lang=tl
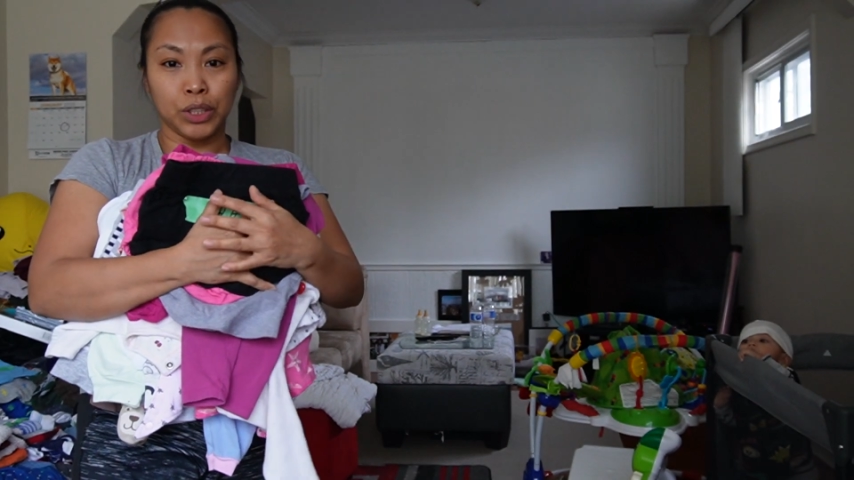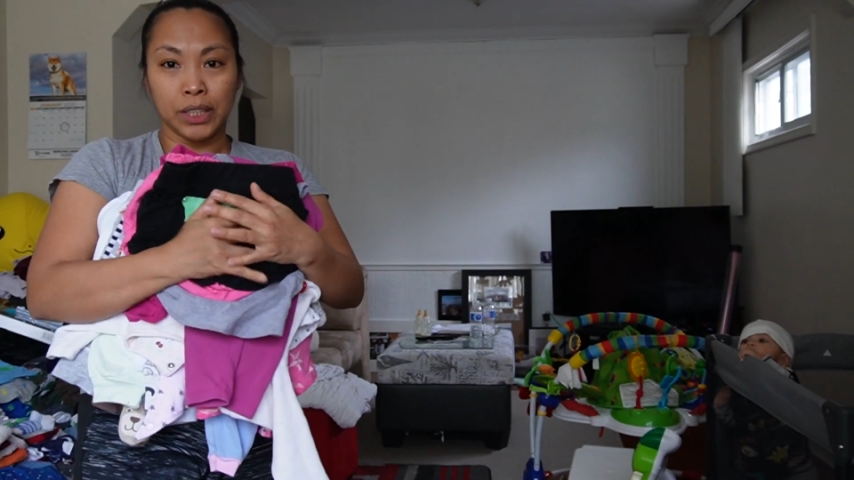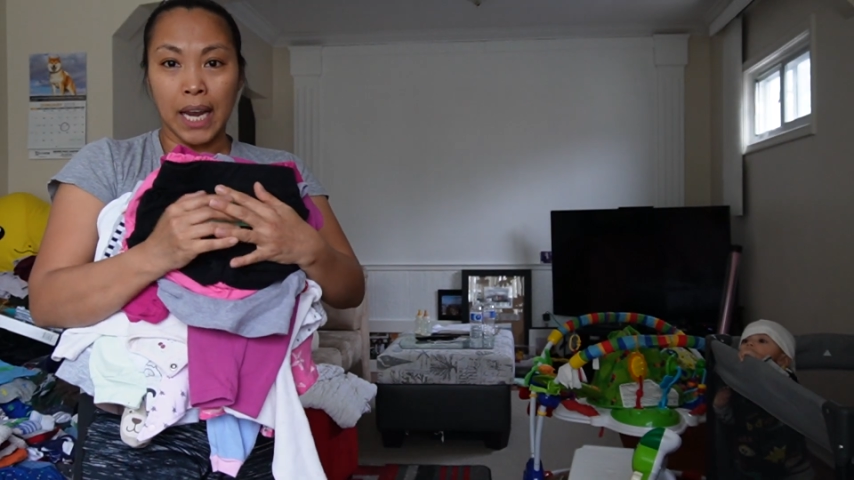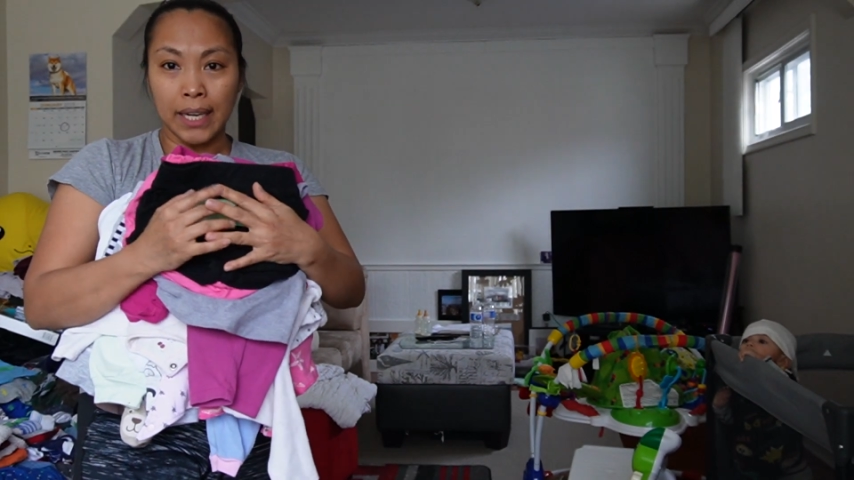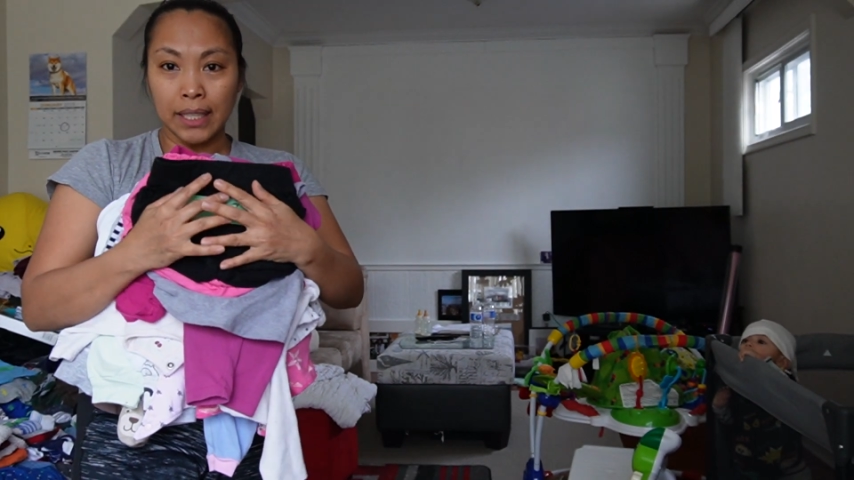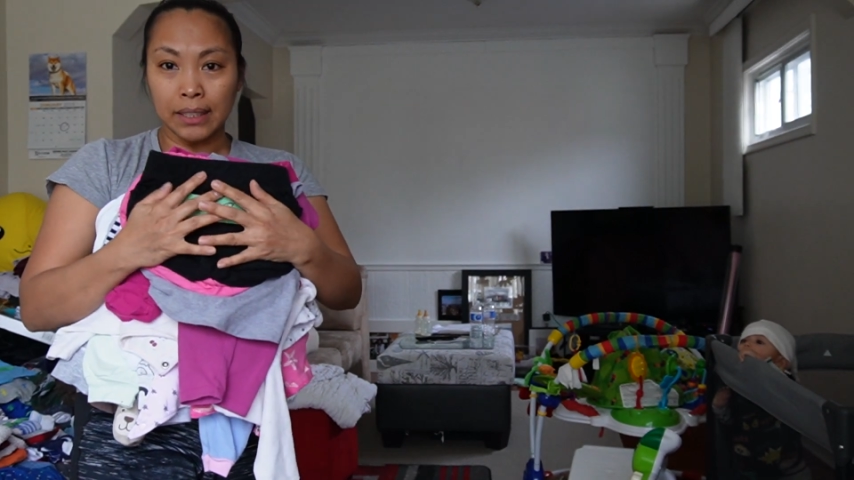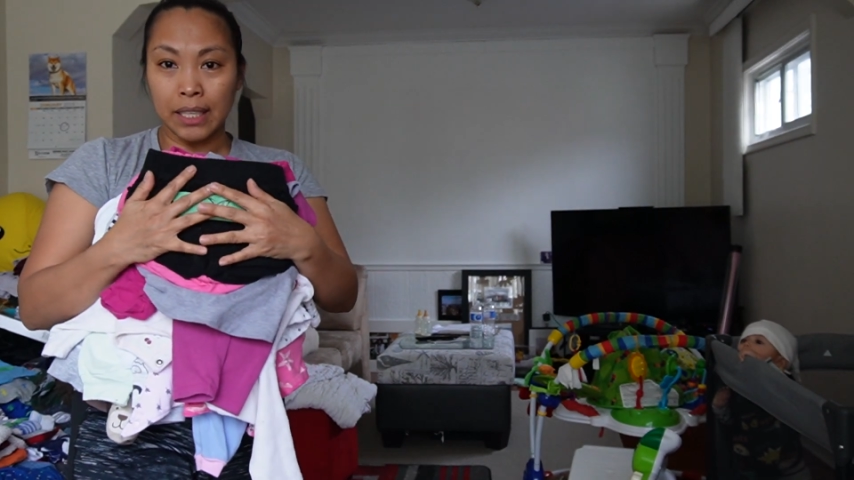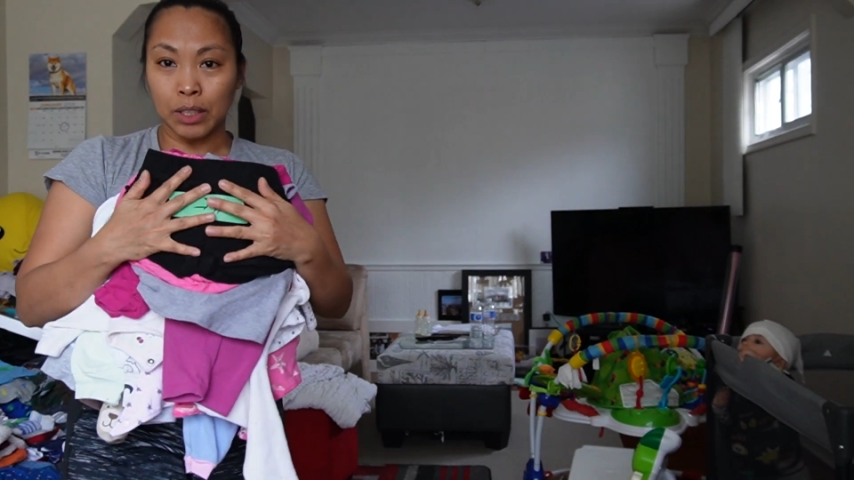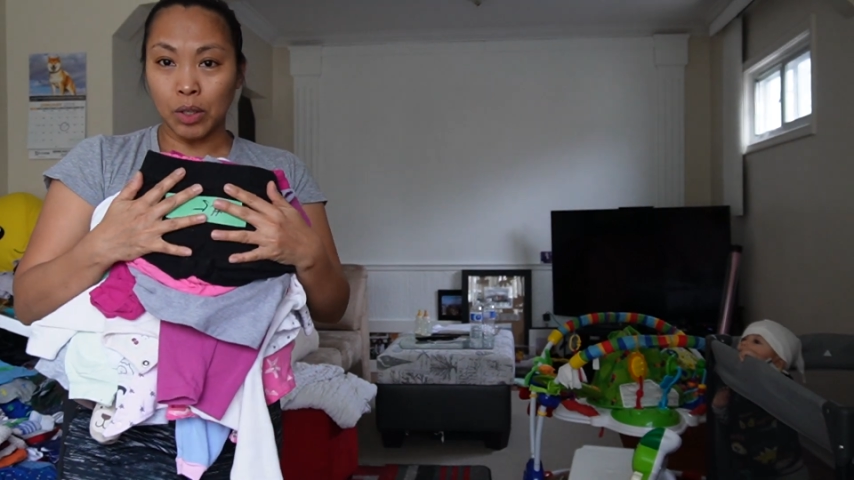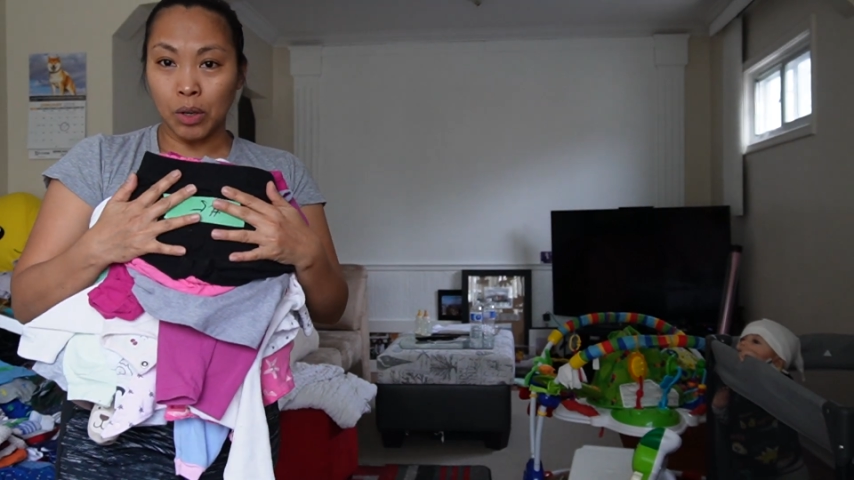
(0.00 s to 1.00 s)
channel
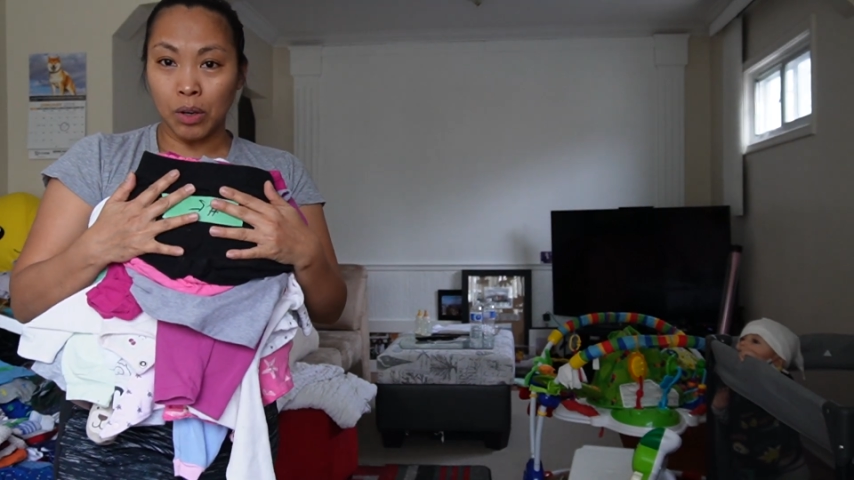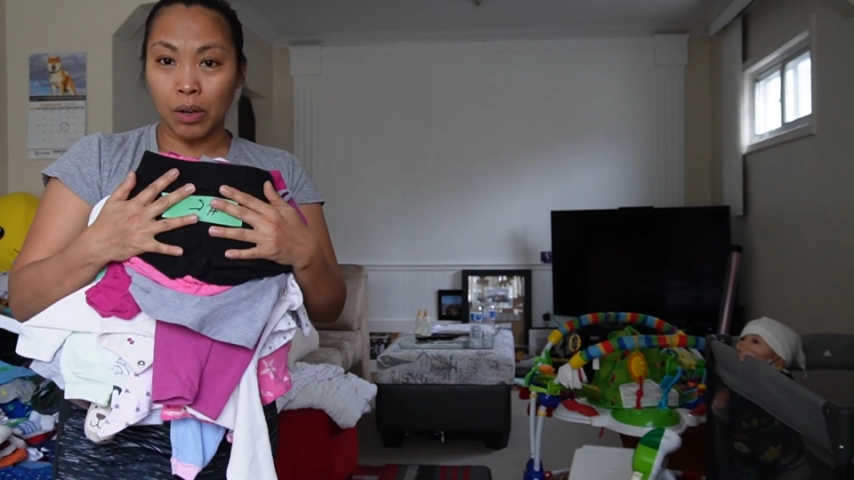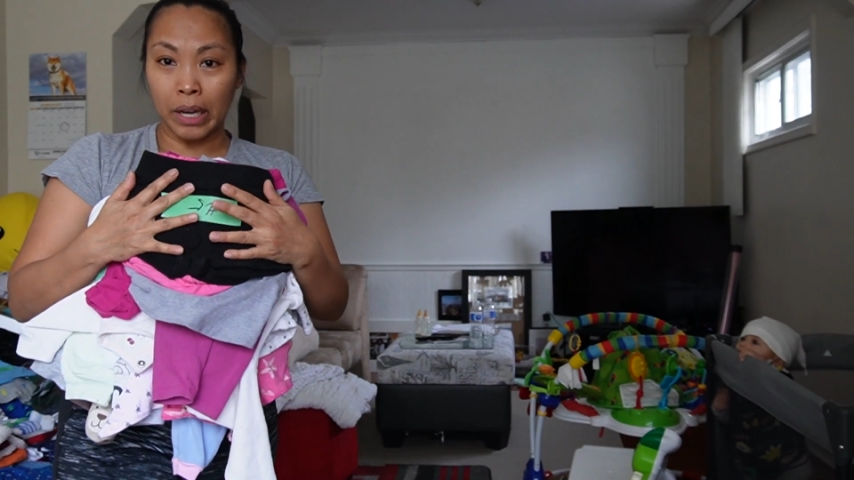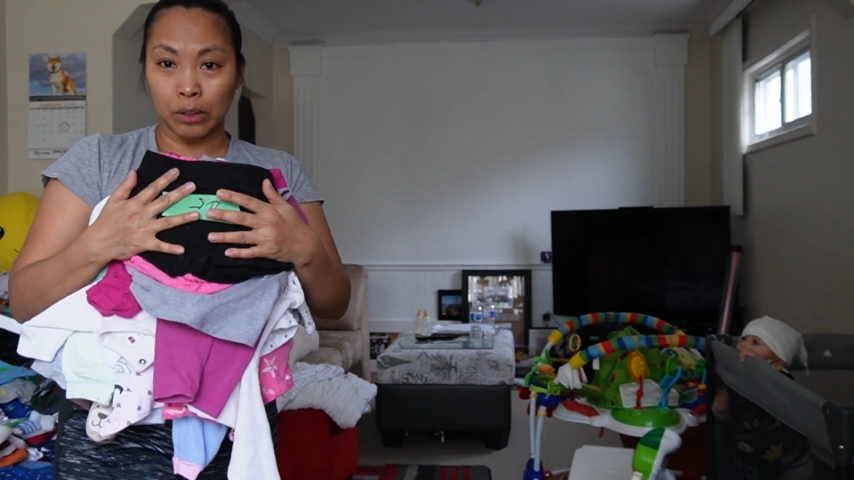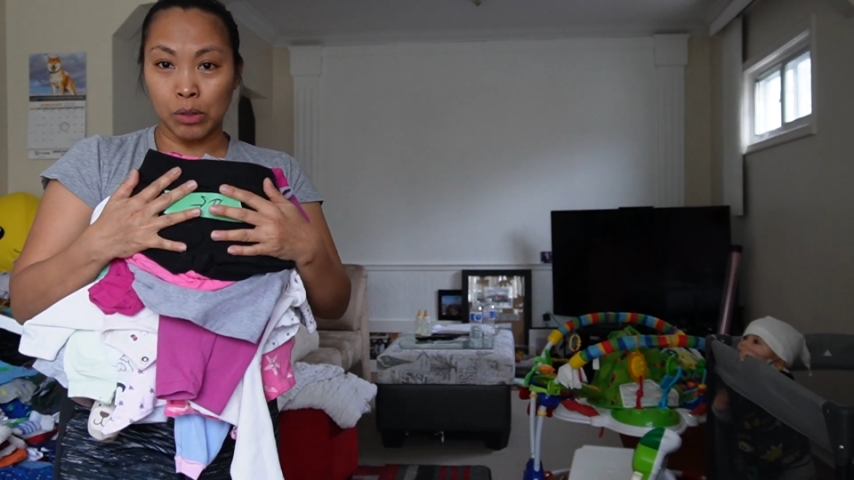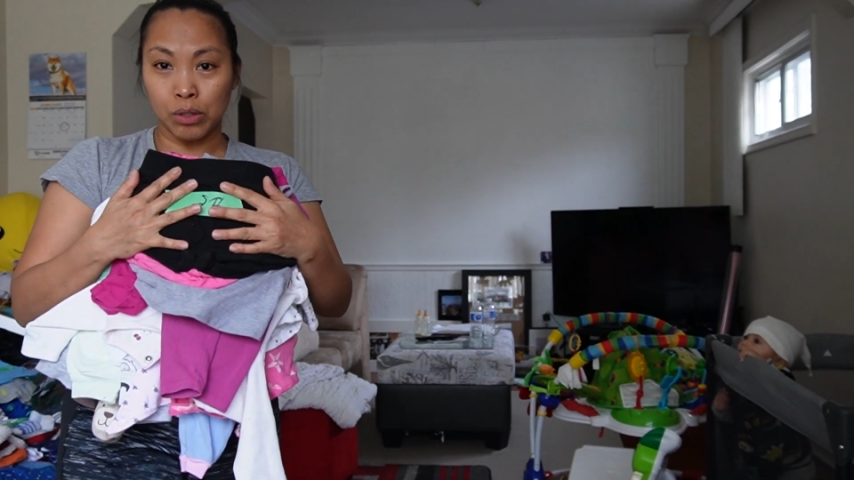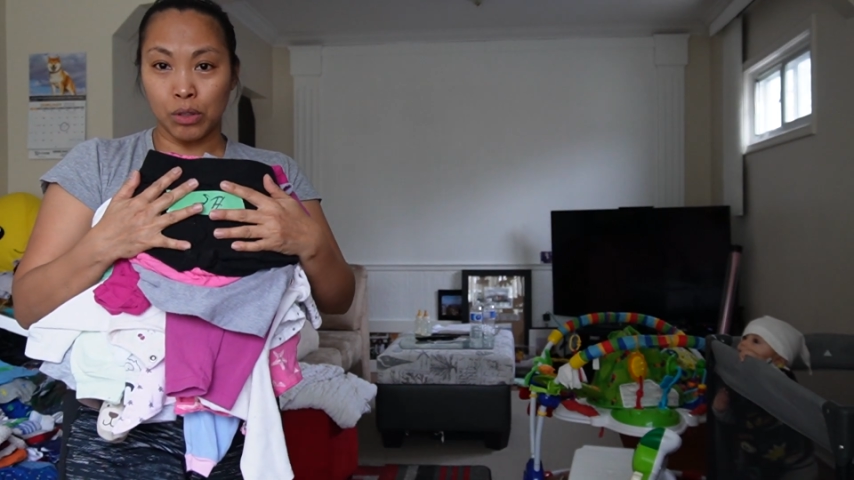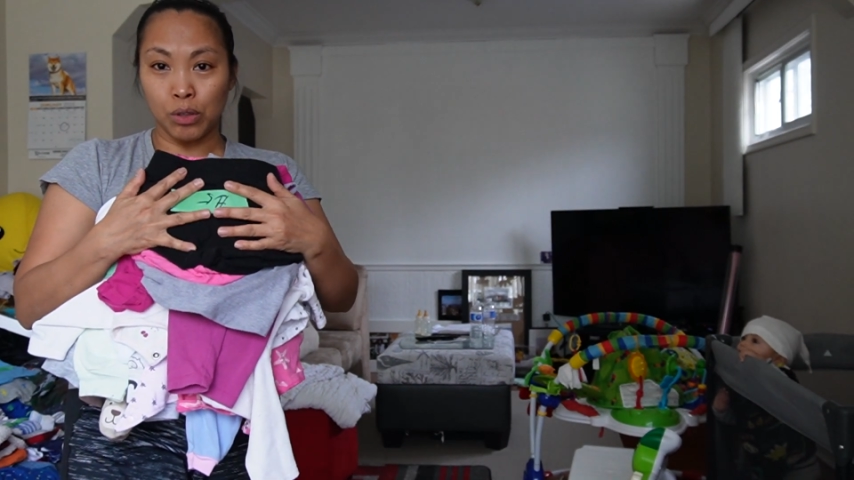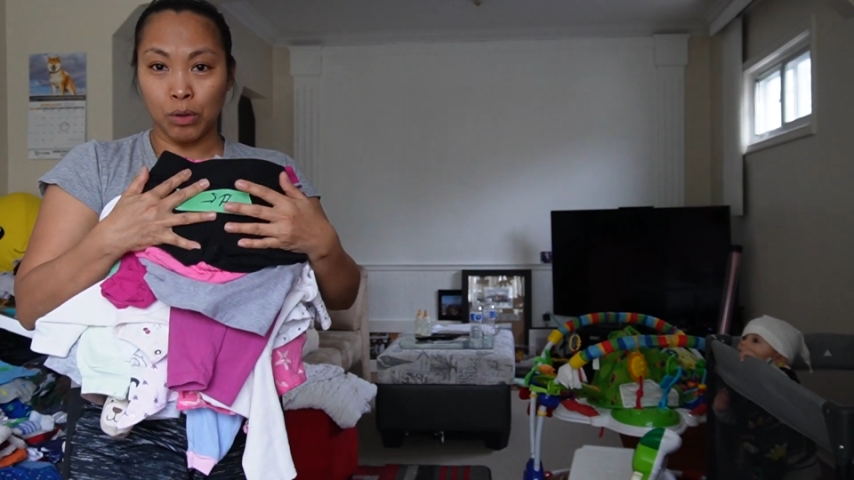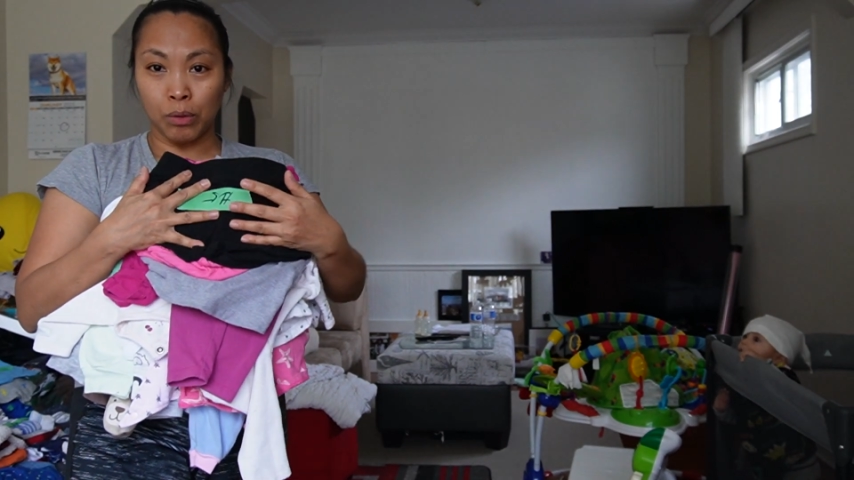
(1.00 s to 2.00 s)
na to at gusto
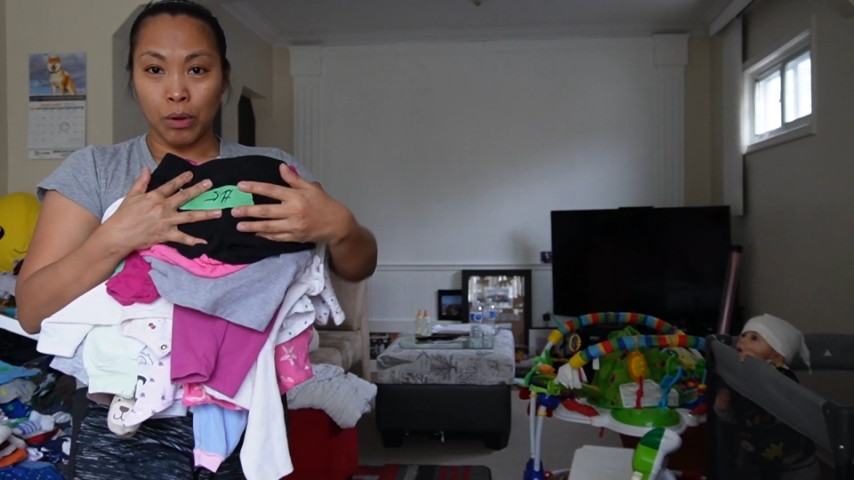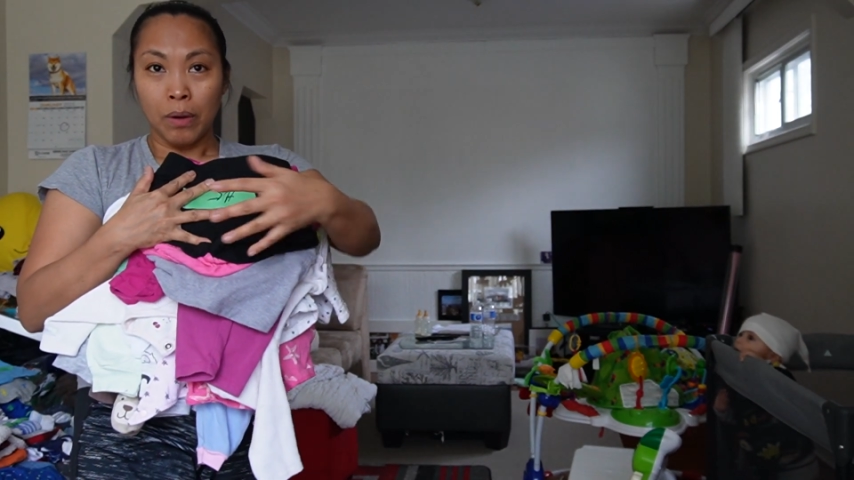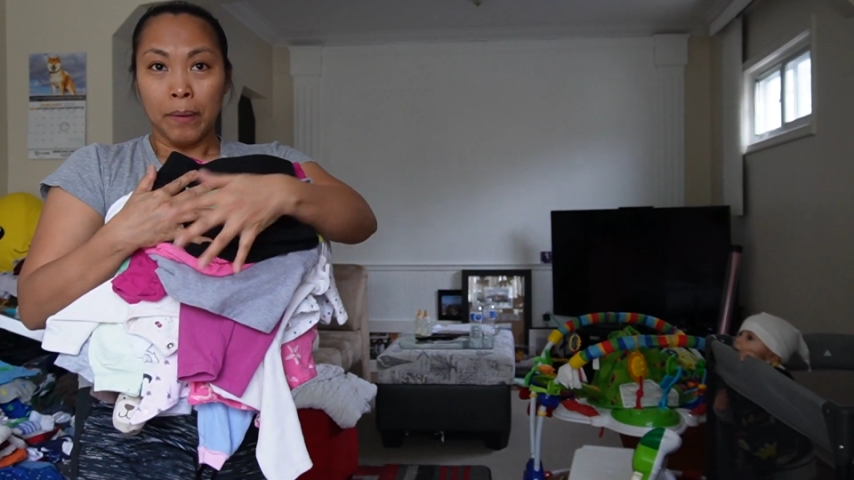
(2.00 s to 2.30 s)
nyong